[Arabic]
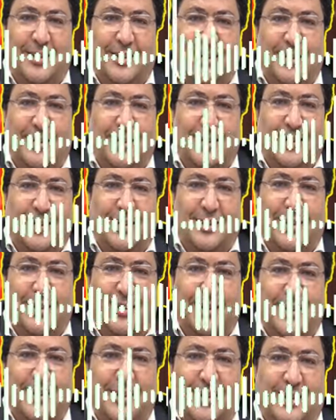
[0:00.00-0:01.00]
لا
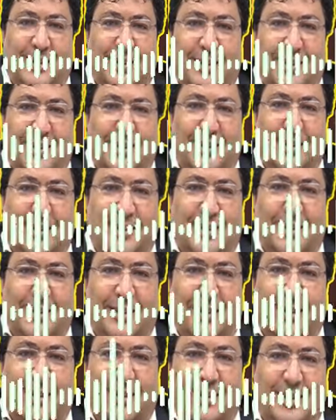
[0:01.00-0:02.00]
العين فيها
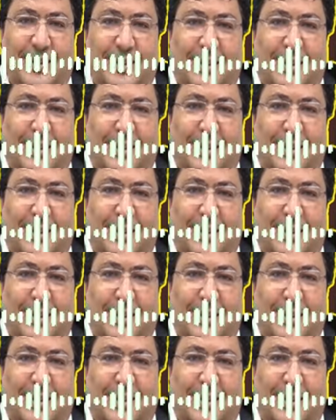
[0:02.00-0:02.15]
طاقة